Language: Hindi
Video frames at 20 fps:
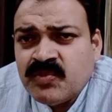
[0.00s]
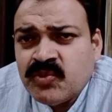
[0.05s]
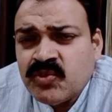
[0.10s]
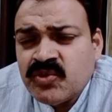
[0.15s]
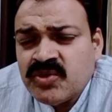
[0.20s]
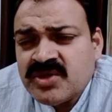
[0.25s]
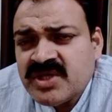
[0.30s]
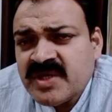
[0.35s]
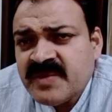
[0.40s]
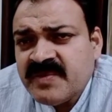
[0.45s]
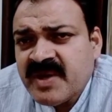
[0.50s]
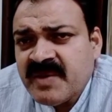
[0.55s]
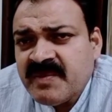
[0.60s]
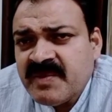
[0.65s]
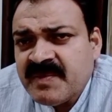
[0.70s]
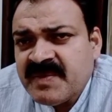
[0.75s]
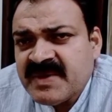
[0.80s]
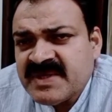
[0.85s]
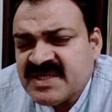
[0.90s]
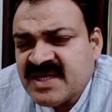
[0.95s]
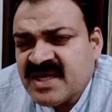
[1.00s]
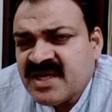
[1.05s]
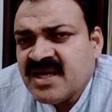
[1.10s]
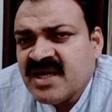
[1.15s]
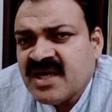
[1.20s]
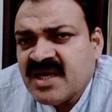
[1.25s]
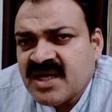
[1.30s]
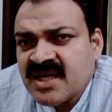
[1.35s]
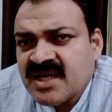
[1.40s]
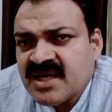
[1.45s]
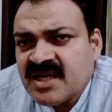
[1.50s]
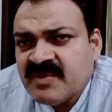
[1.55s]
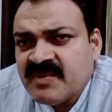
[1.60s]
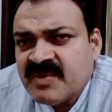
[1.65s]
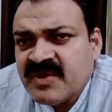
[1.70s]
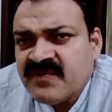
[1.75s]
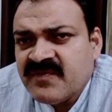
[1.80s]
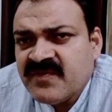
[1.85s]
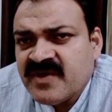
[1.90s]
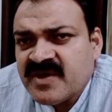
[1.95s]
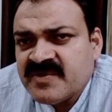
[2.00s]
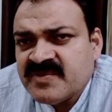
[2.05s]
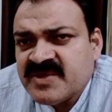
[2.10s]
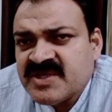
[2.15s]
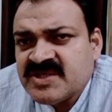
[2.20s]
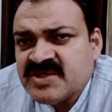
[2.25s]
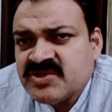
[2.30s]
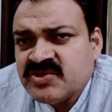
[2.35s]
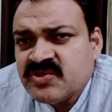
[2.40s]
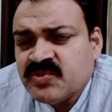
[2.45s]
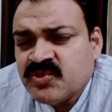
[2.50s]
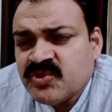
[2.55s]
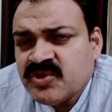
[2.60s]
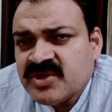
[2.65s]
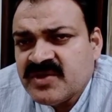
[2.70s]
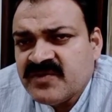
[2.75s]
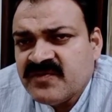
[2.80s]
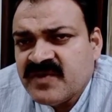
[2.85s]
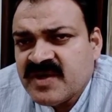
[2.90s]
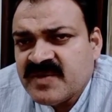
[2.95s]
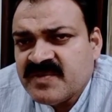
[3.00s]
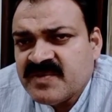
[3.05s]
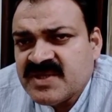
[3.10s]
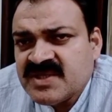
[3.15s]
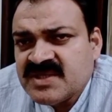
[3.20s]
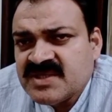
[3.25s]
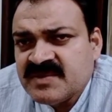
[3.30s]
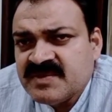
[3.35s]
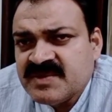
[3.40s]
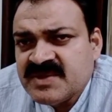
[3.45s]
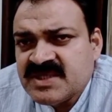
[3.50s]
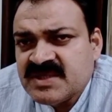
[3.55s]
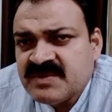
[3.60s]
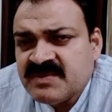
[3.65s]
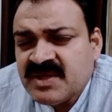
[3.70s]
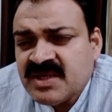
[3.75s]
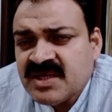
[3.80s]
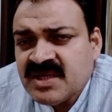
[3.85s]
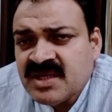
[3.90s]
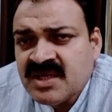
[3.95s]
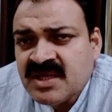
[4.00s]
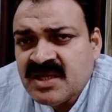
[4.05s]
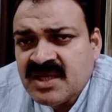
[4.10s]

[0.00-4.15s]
पोल्ट्री में हमें बचाना है अगर हमारे फार्मर्स जो पोल्ट्री फार्मर्स जब इस समय